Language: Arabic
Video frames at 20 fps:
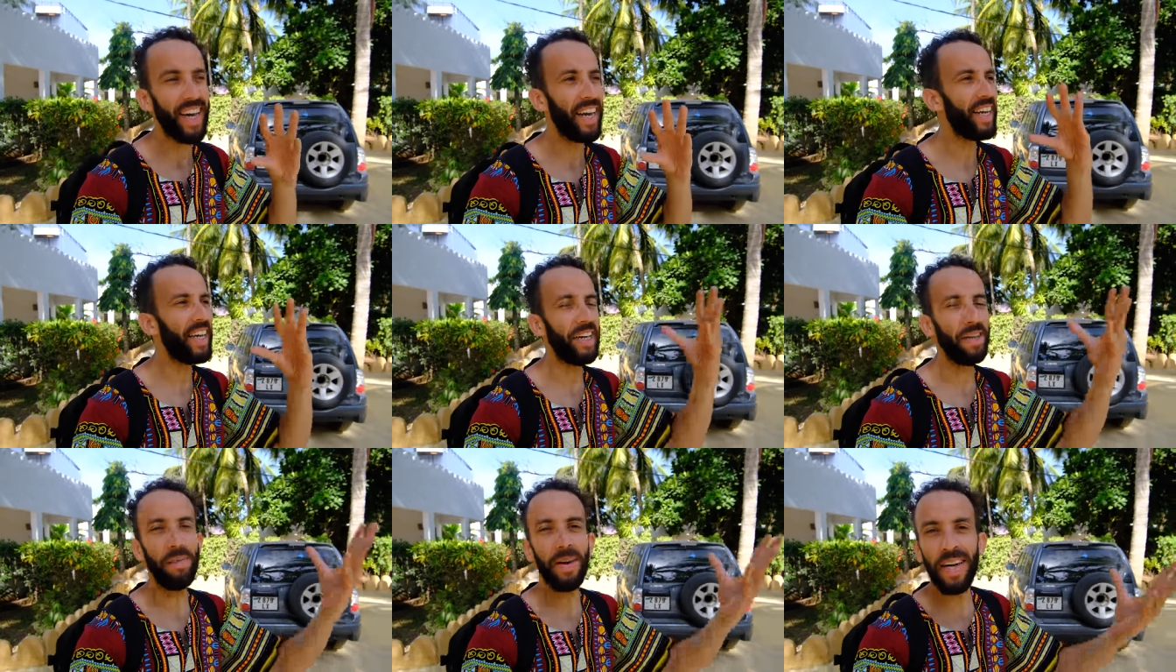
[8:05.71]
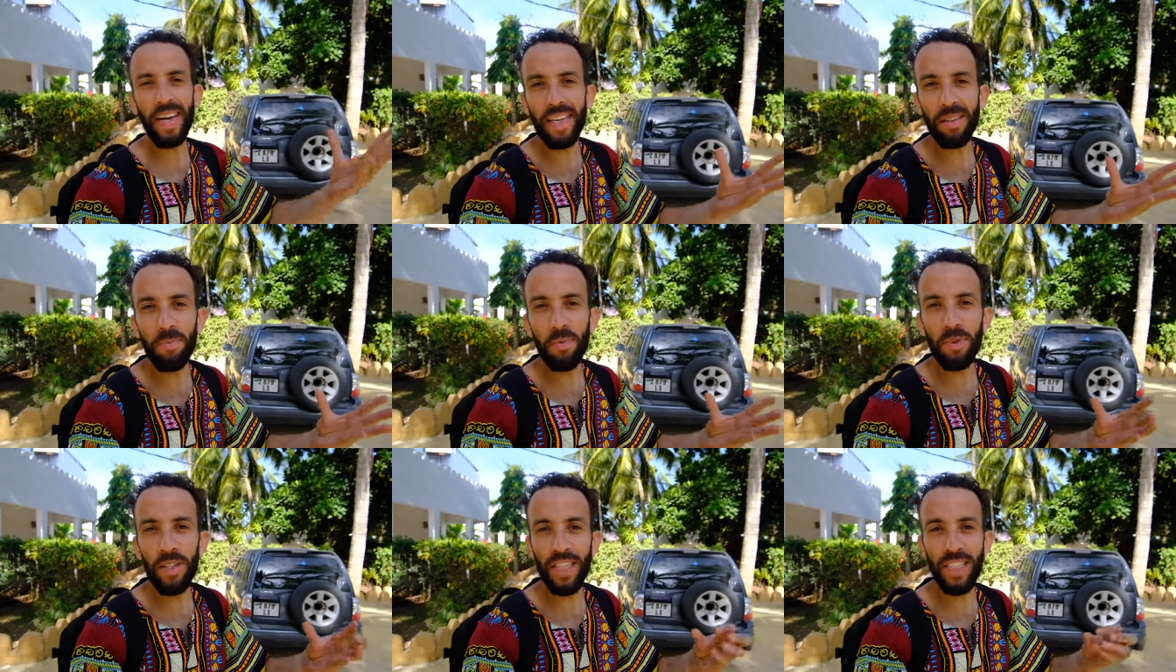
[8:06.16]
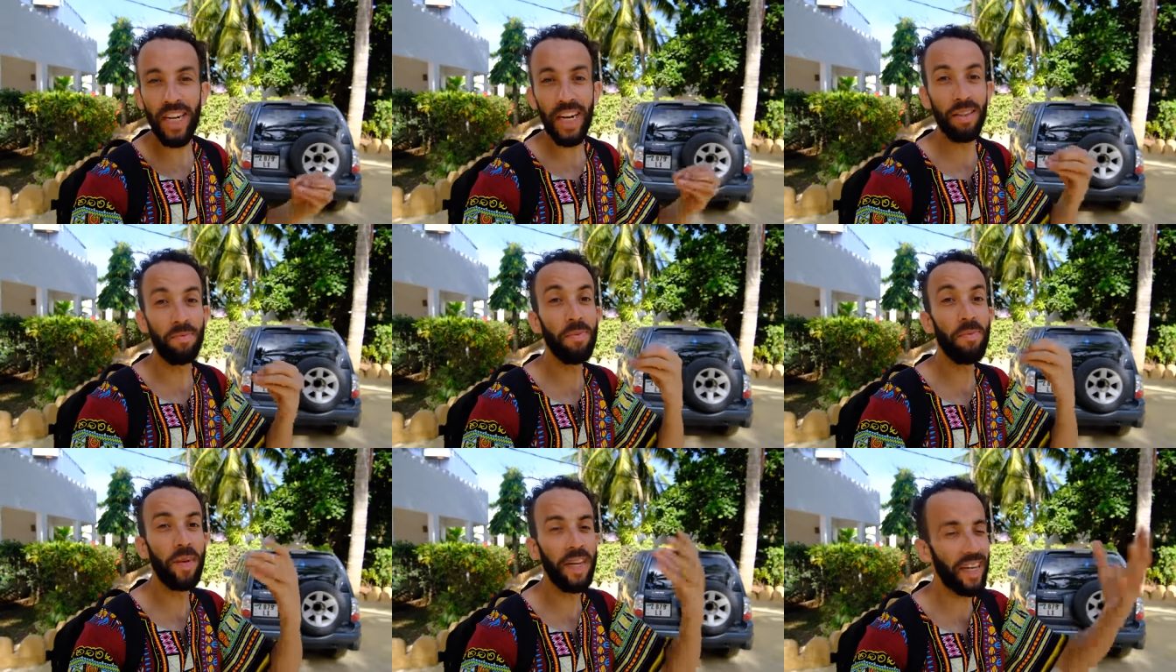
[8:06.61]
هي عباره عن
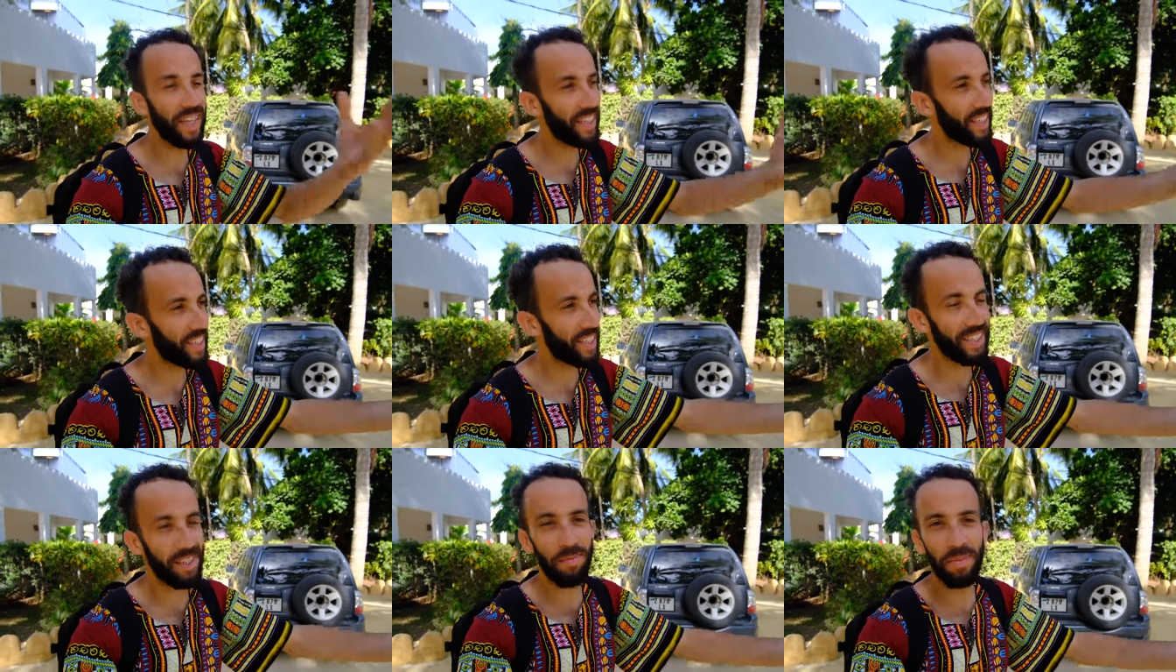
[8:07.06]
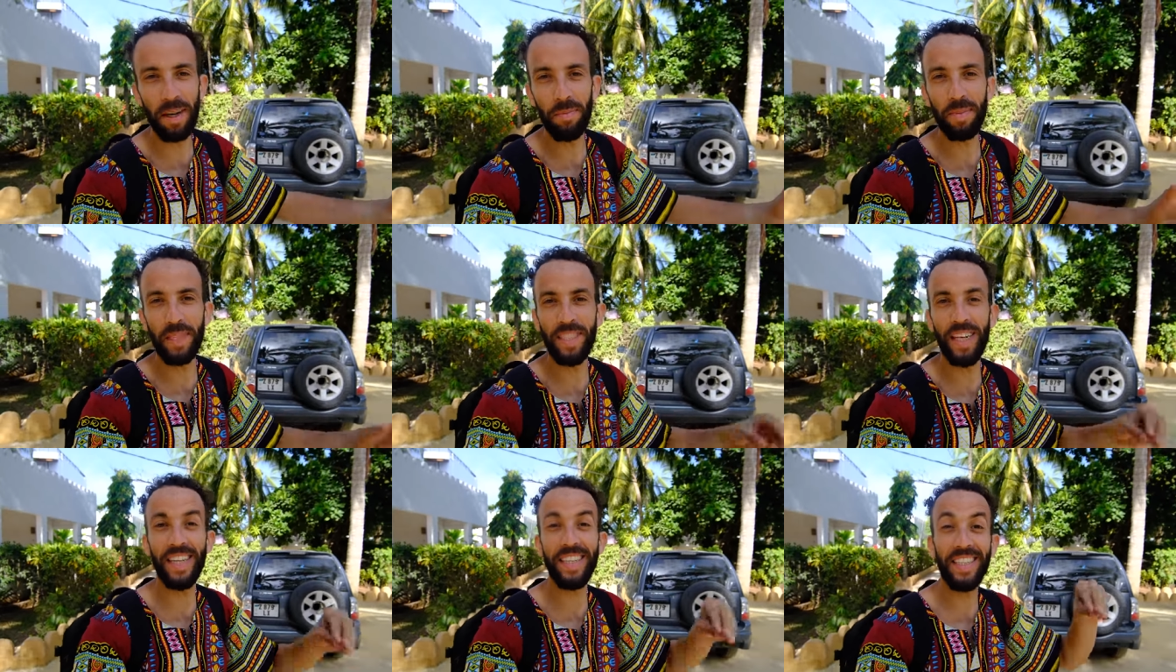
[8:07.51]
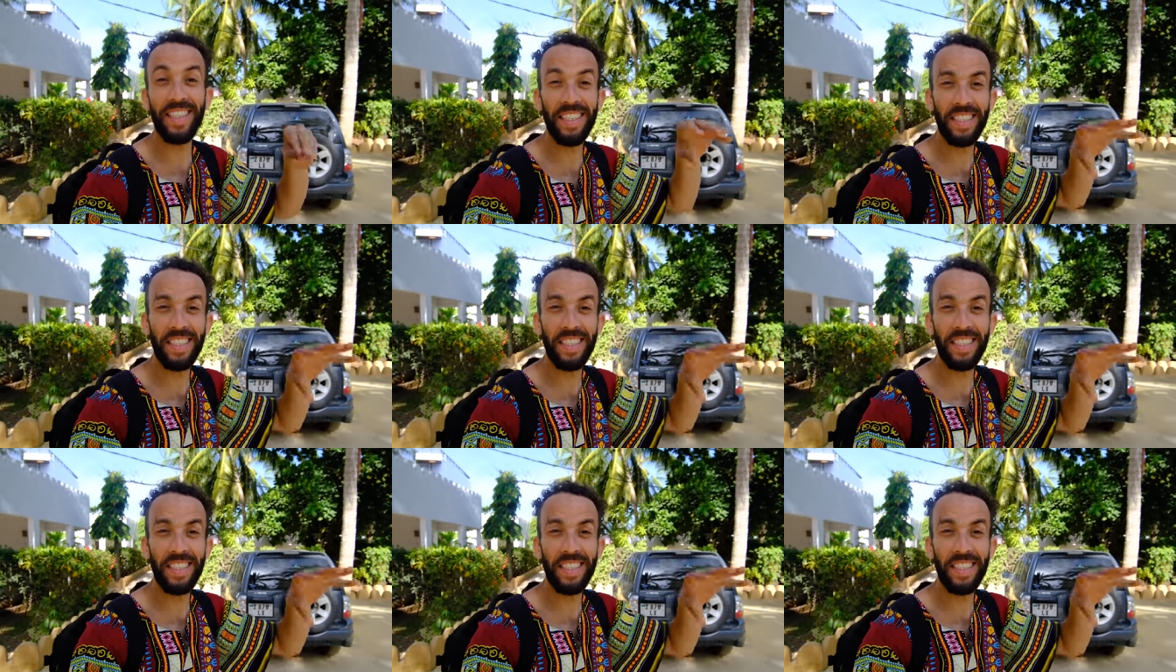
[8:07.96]
منتجعات ممكن انك تستمتع بالشاطئ